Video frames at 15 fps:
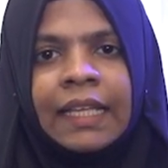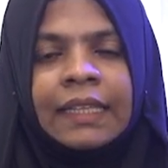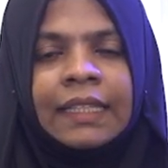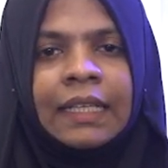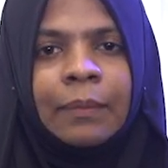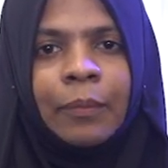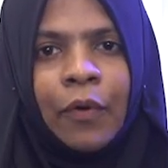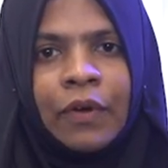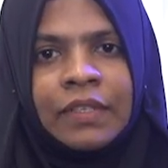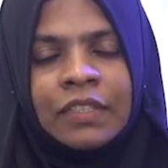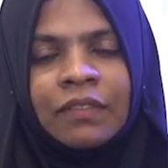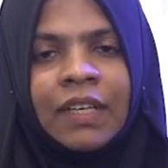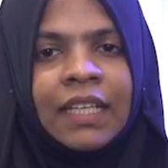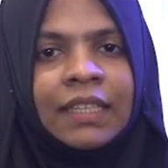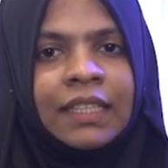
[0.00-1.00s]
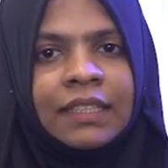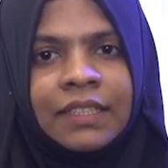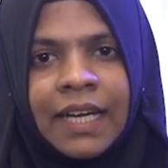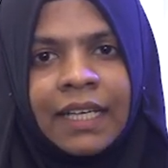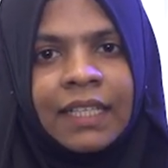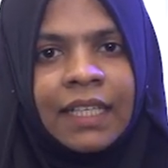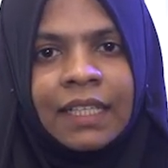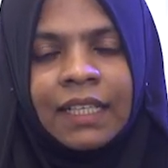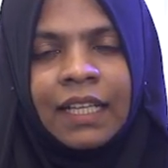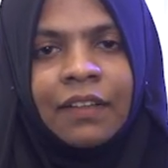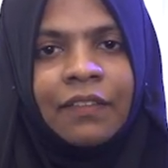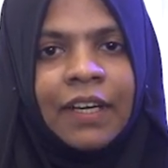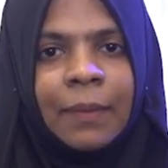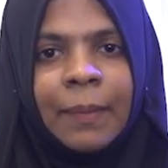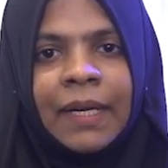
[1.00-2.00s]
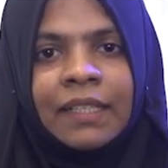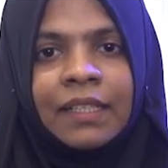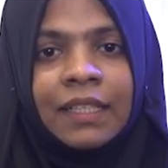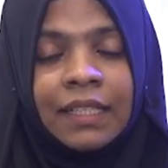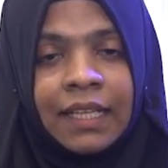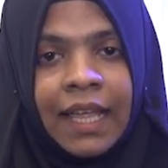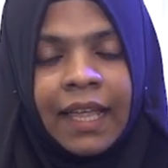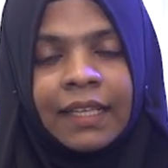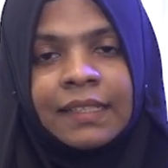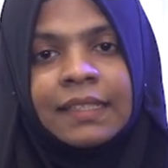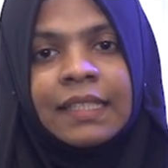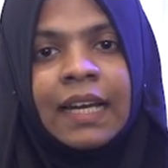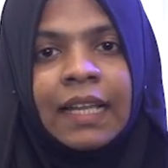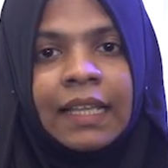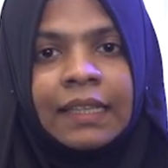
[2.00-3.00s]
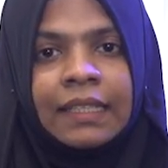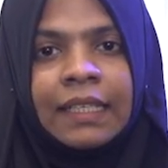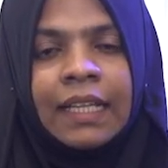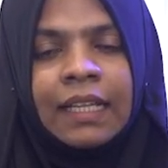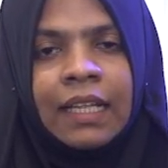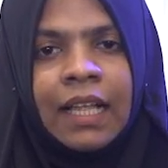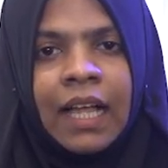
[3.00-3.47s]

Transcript: இந்த போஸ்ட் வந்து ட்ரெண்டிங்கில் விடப்பட்டிருக்கு எக்ஸ் தளத்துல